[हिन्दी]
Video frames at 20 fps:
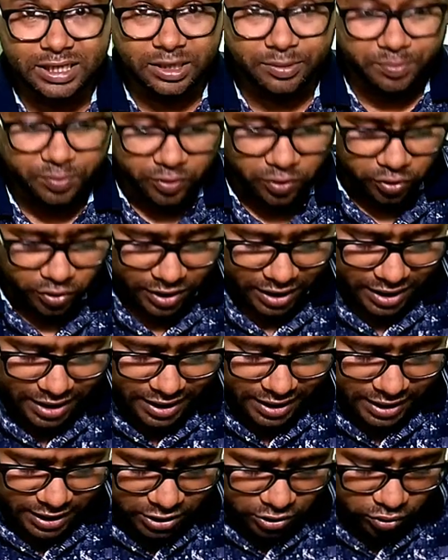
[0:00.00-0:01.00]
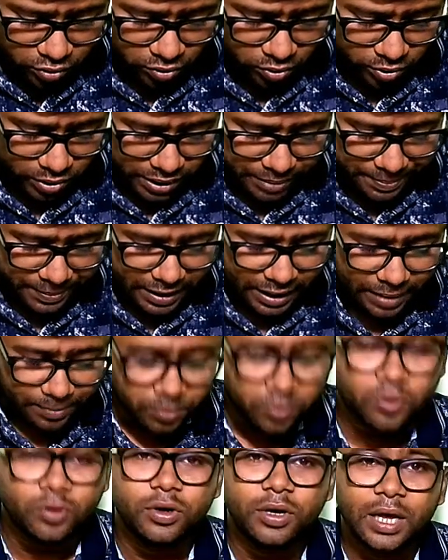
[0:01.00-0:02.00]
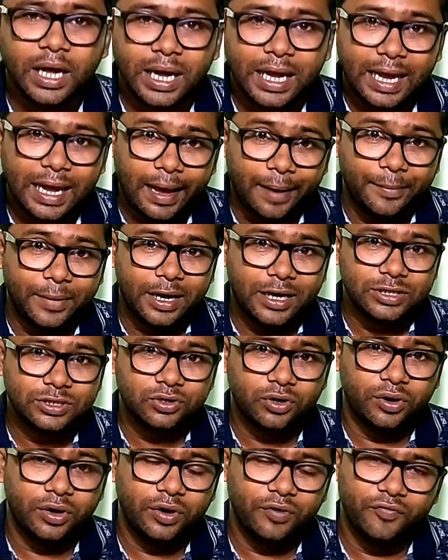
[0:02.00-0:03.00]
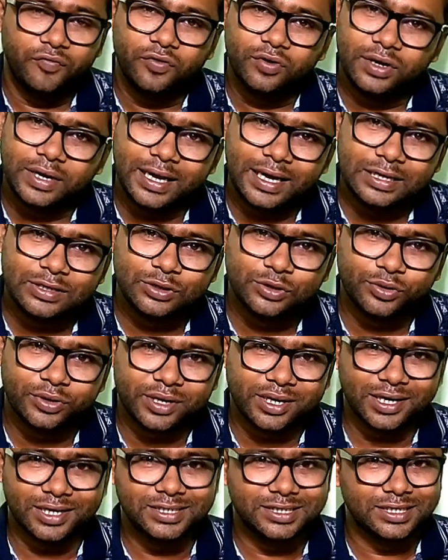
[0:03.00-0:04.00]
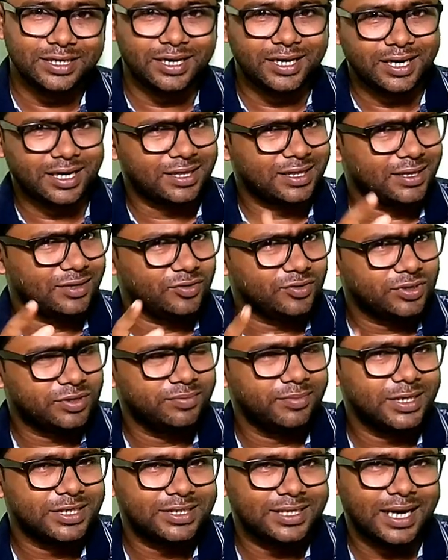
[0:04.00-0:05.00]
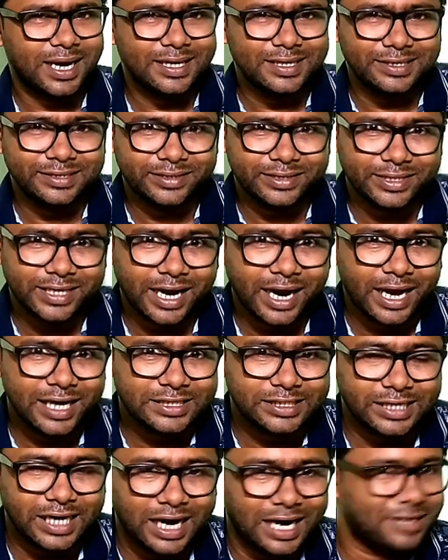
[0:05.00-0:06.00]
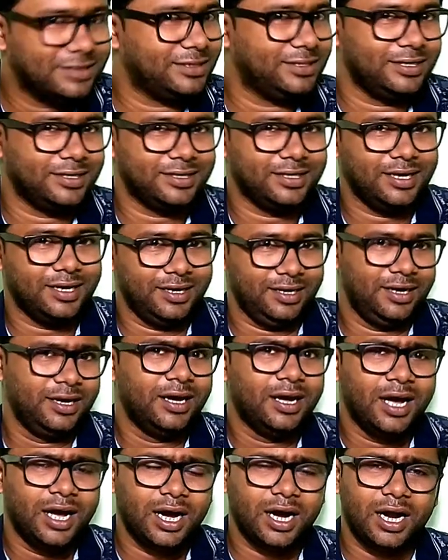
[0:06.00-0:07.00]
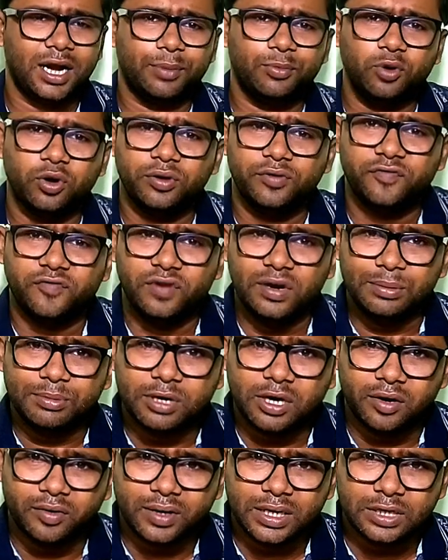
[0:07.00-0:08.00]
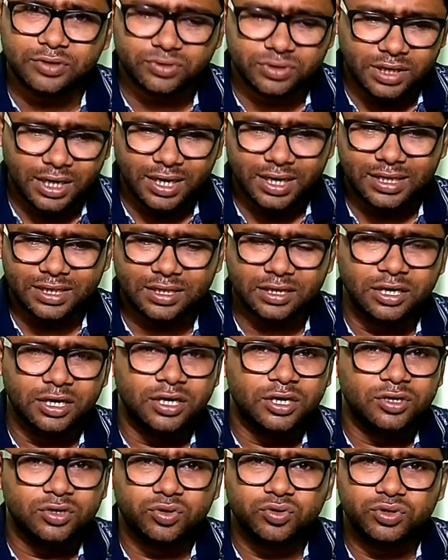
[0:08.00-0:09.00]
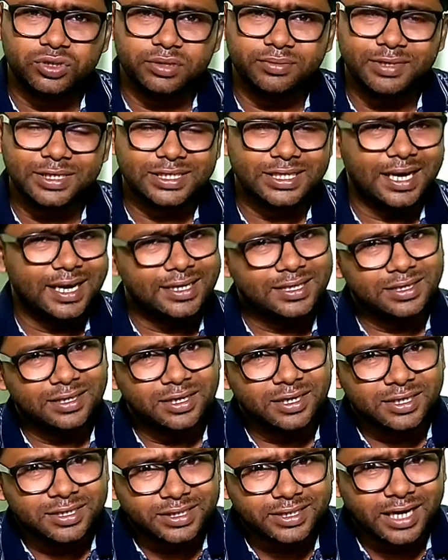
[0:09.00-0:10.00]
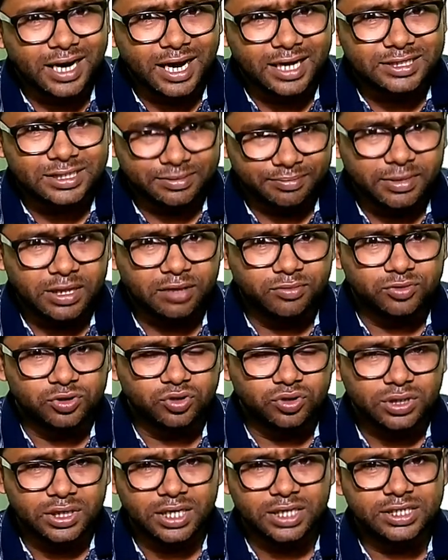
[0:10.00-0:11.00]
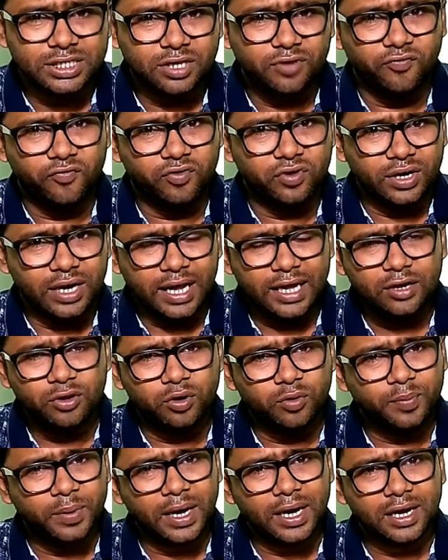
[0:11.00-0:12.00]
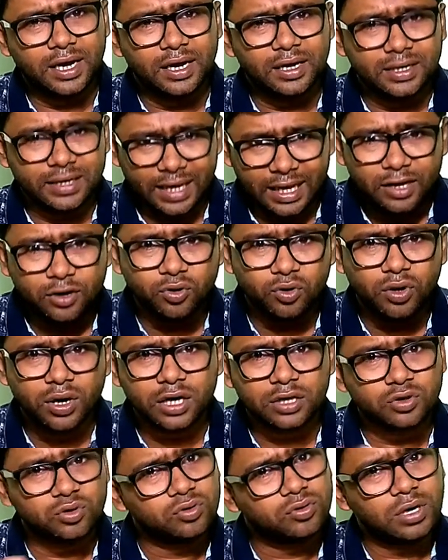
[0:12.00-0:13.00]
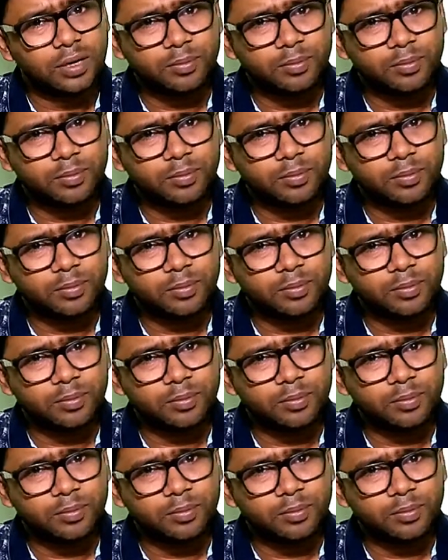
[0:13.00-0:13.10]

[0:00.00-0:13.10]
थ्री प्रो रखेंगे तो वहीं पे आपको कैमरा जो है वो डिस्क को टच करेगा तो उसमें शायद स्क्रैच आ सकता है अगर आप कोई फ्लिप कवर यूज़ करेंगे तो उसमें शायद स्क्रैच मतलब जो टच है वो नहीं हो पाएगा नहीं होगा तो